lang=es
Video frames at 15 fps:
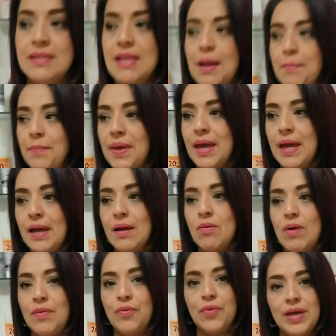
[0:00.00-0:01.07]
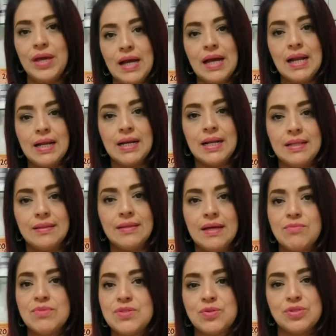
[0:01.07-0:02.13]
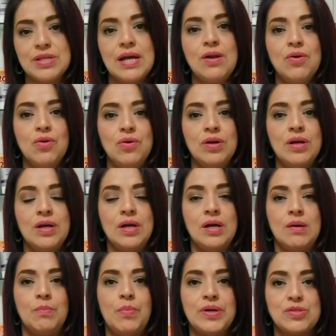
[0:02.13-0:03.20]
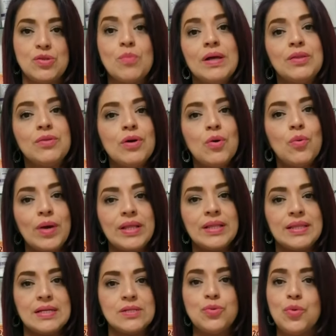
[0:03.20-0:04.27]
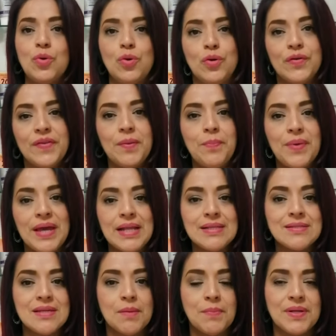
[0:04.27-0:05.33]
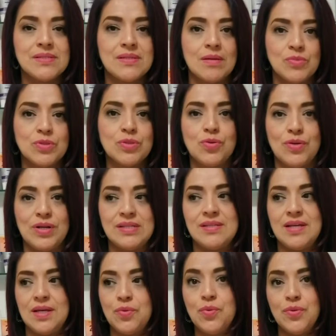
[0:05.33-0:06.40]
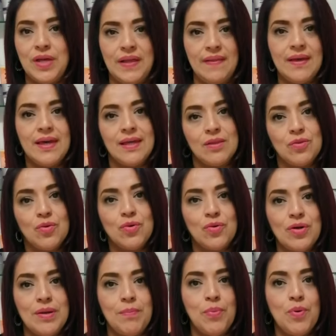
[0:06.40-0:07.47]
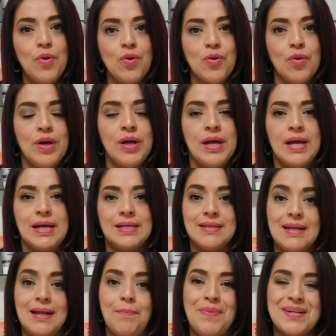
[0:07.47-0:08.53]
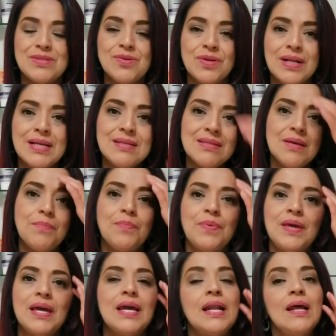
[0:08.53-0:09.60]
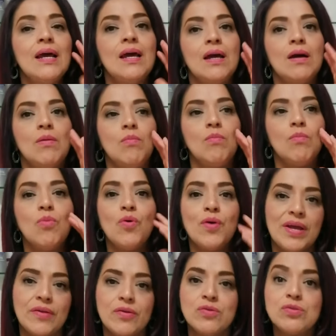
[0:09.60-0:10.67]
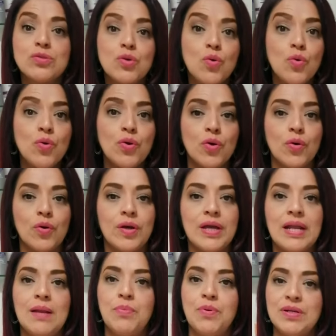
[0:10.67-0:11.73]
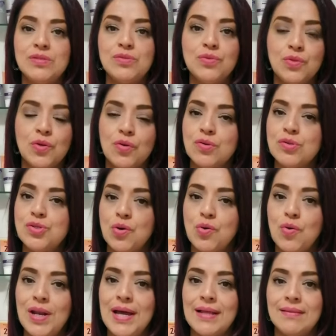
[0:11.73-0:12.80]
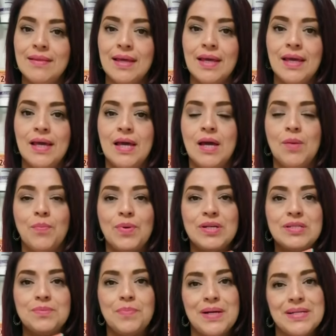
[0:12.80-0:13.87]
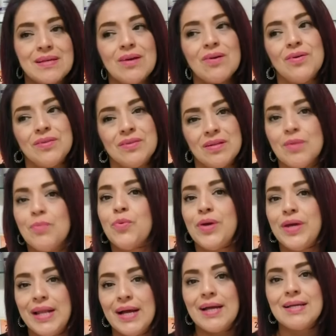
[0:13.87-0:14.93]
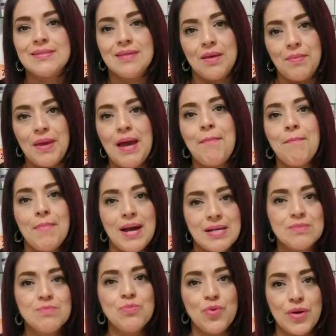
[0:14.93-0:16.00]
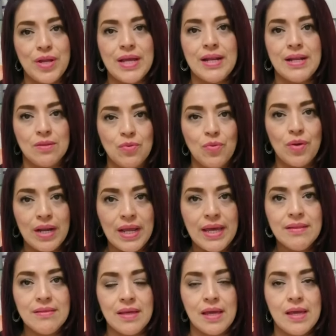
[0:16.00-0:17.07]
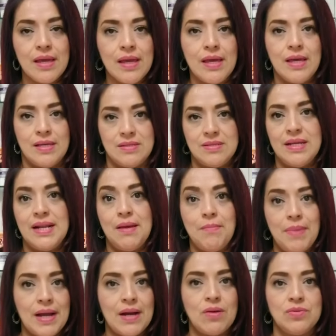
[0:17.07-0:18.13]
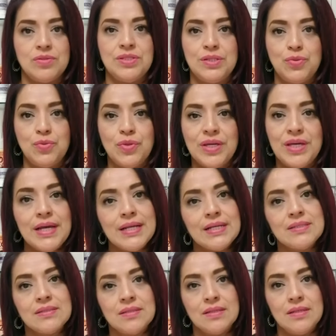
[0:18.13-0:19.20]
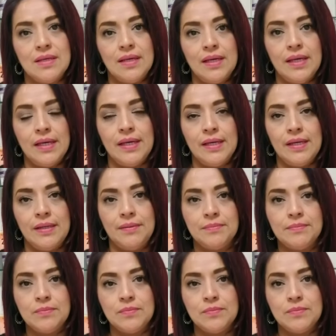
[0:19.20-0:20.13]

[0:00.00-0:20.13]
también cuando llega el cliente a nuestro salón, pues tomando en cuenta su color de piel, siempre estamos con esa duda de qué tono le pongo. Si la persona es de piel moreno oscuro y le pones un tono chocolate, pues vas a contribuir a que se vea más morena tu cliente. Sin embargo, si tú quieres eh,